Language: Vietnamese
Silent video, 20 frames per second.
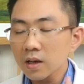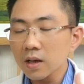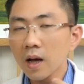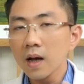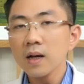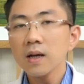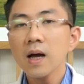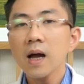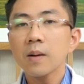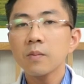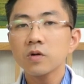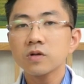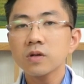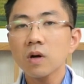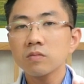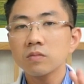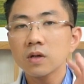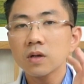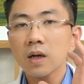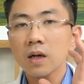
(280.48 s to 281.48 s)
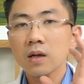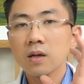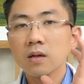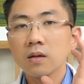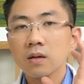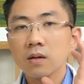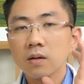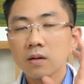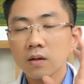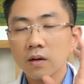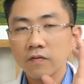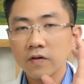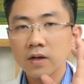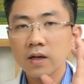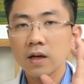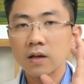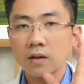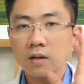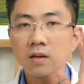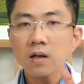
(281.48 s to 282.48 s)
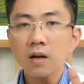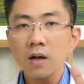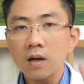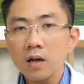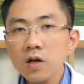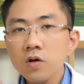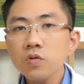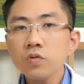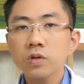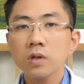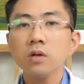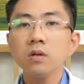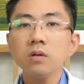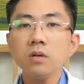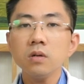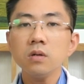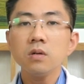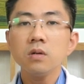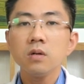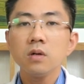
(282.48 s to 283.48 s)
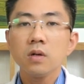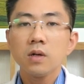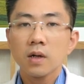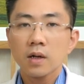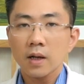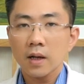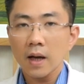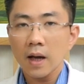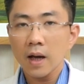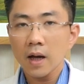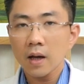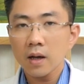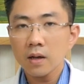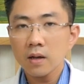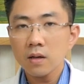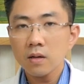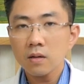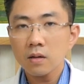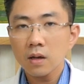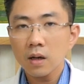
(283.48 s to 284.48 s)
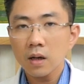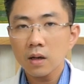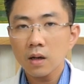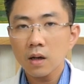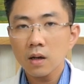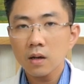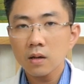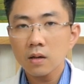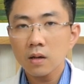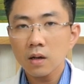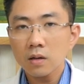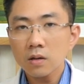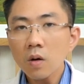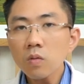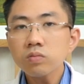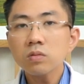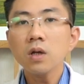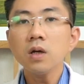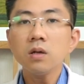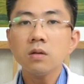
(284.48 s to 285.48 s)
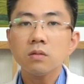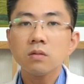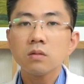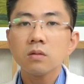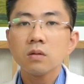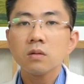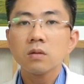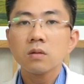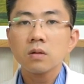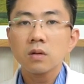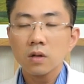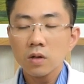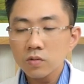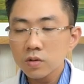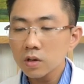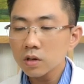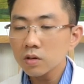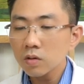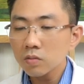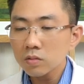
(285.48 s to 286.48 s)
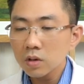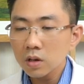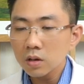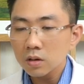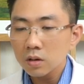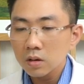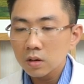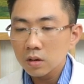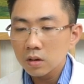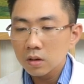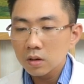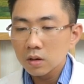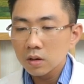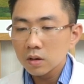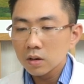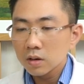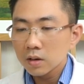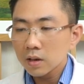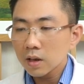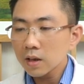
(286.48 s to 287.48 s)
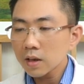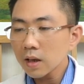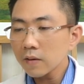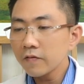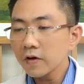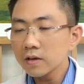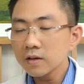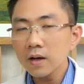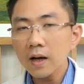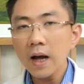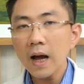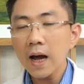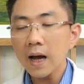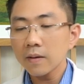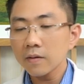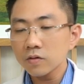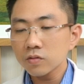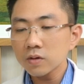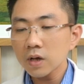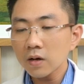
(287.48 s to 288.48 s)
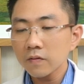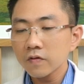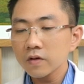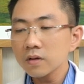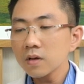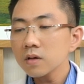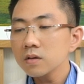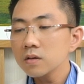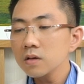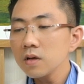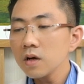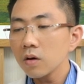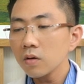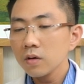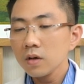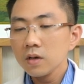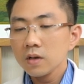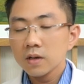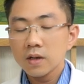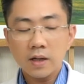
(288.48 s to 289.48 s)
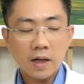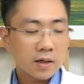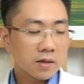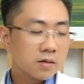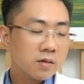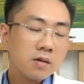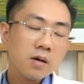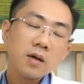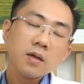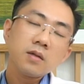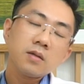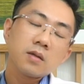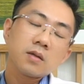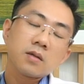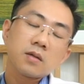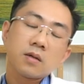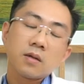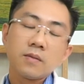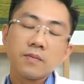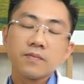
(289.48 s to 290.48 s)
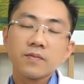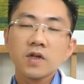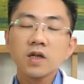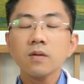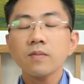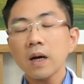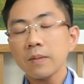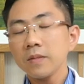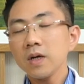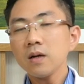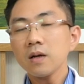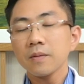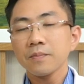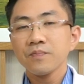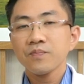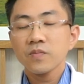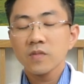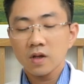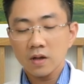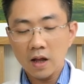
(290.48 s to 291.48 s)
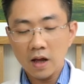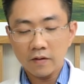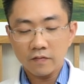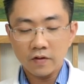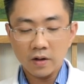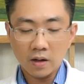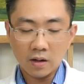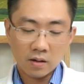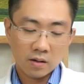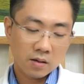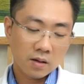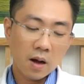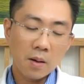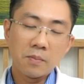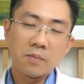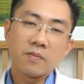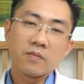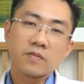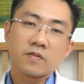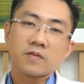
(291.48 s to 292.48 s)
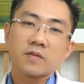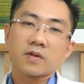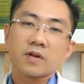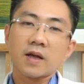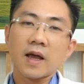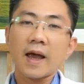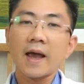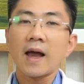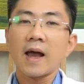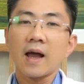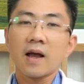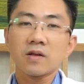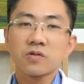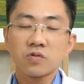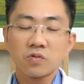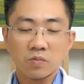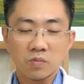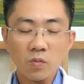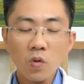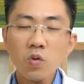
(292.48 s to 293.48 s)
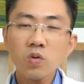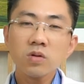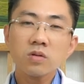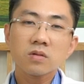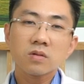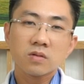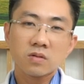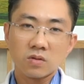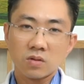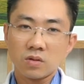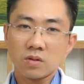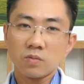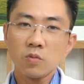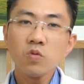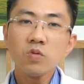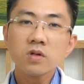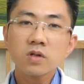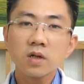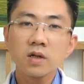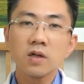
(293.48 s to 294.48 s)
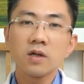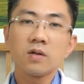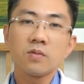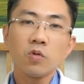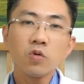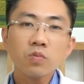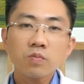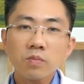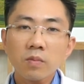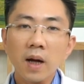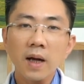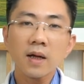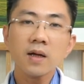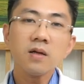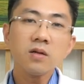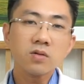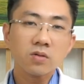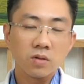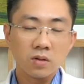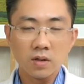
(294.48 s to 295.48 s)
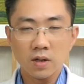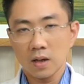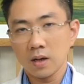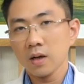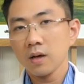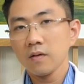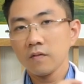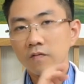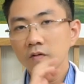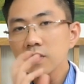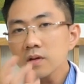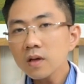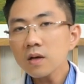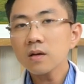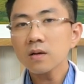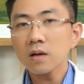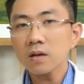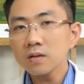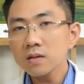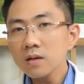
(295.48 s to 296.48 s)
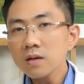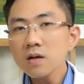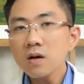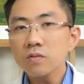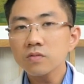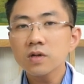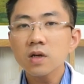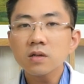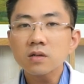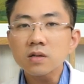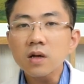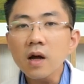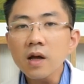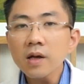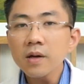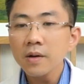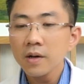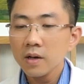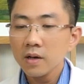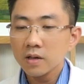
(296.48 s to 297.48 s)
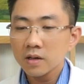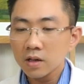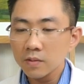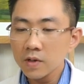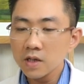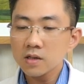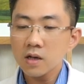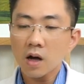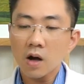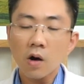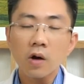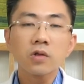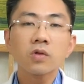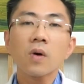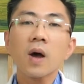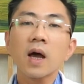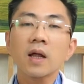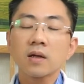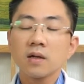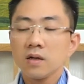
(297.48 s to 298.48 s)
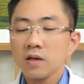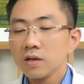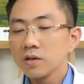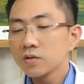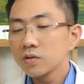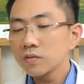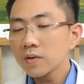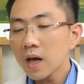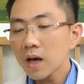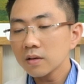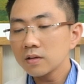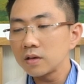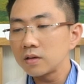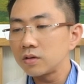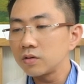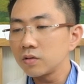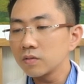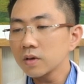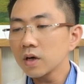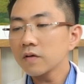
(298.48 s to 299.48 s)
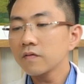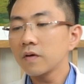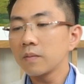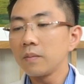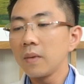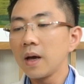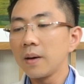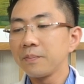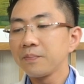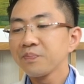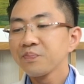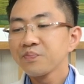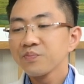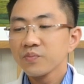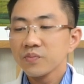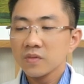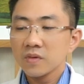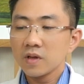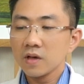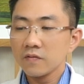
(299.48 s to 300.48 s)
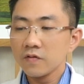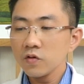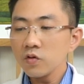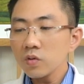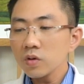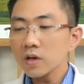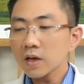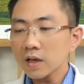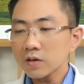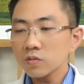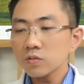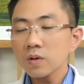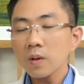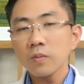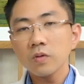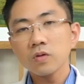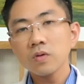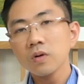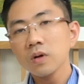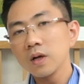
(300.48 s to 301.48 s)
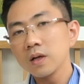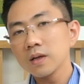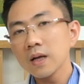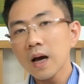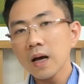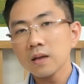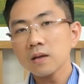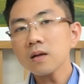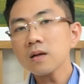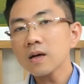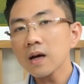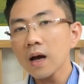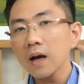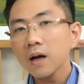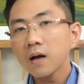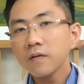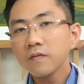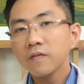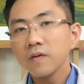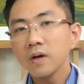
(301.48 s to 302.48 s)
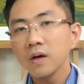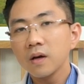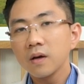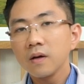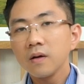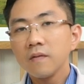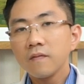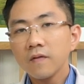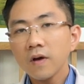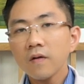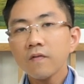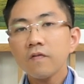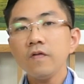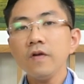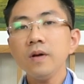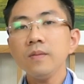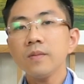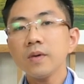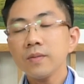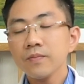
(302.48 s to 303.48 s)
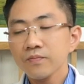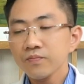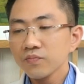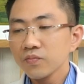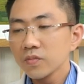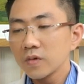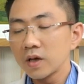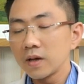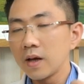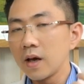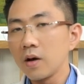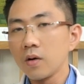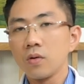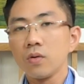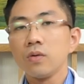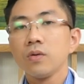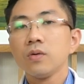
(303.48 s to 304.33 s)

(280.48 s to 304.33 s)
thì đấy là một trong những cái cái vấn đề thứ nhất là lưu trữ cái cái cái cái thông tin lưu trữ thông tin thì cái phần thứ hai là chúng ta phân tích dữ liệu thì ngày xưa ấy, thì như các bạn biết là lại phải cầm kẻ dùng bút rồi bút chì bút máy rồi để phân tích các dữ liệu trên giấy thì bây giờ hoàn toàn chúng ta có thể sử dụng các phần mềm thì ví dụ như tại trung tâm của tôi hiện tại tất cả các vấn đề vẽ phim ấy, thì đều